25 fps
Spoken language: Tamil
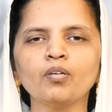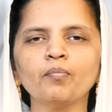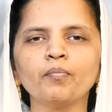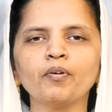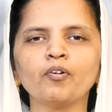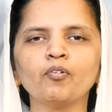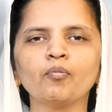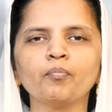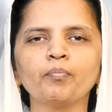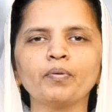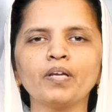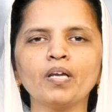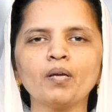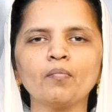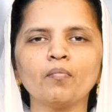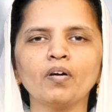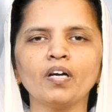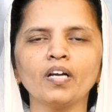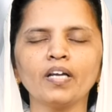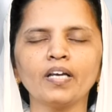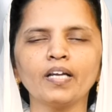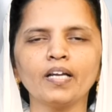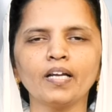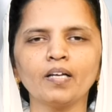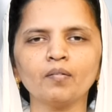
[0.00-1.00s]
மிகவும்
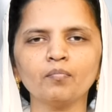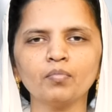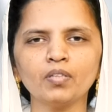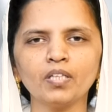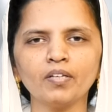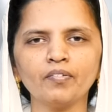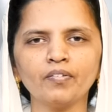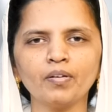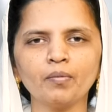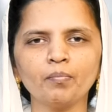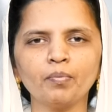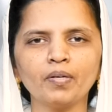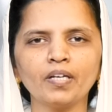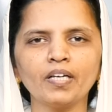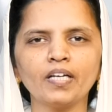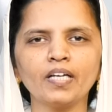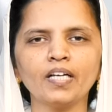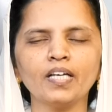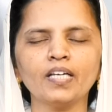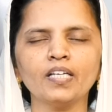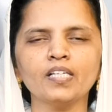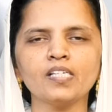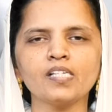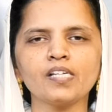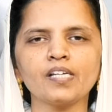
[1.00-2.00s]
பிரியமான என் அன்பு தேவடைய
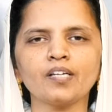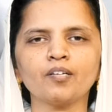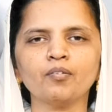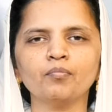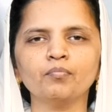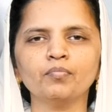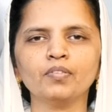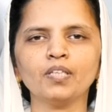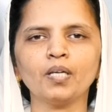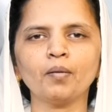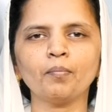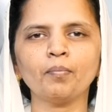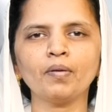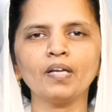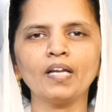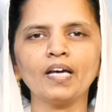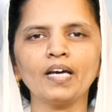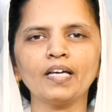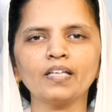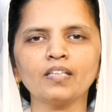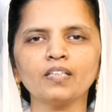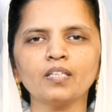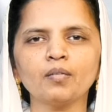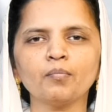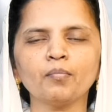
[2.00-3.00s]
பிள்ளைகளை இன்றைக்கும் திறப்பிலே
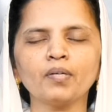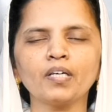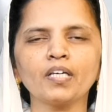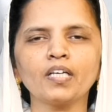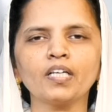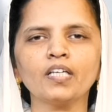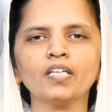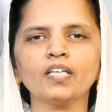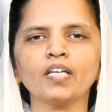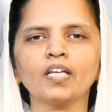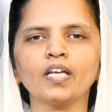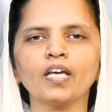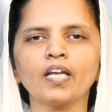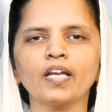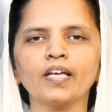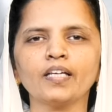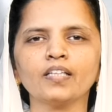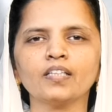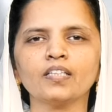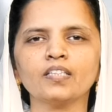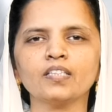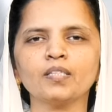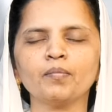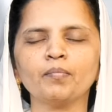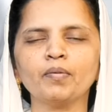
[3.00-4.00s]
ஐந்து நிமிடங்கள் என்கிற
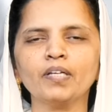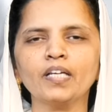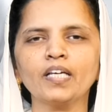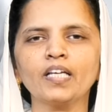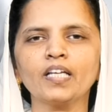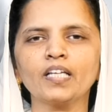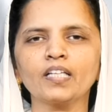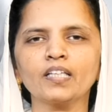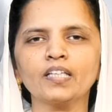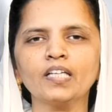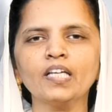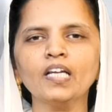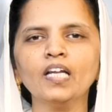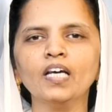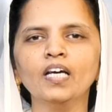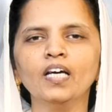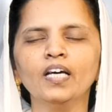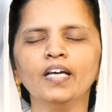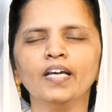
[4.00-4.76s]
இந்த ஜப நேரத்தில்